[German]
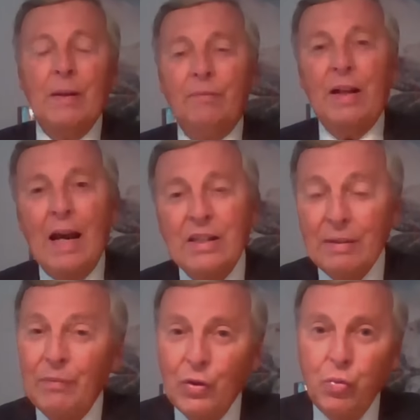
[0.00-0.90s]
vielleicht
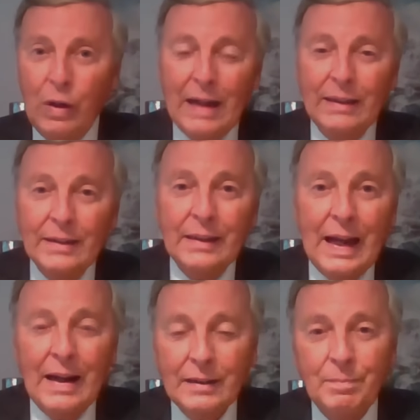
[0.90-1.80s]
zu lange
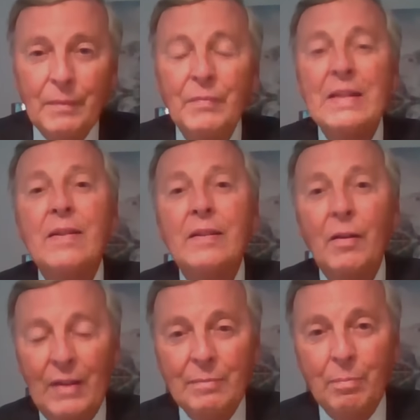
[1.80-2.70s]
gedacht, wir sind
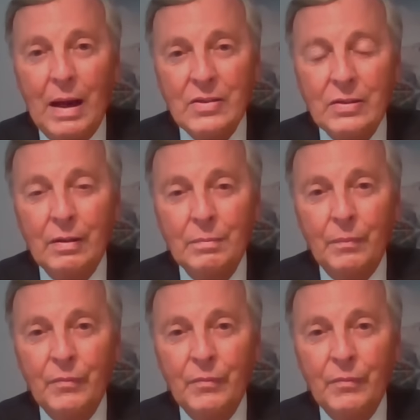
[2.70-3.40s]
die Weltmeister.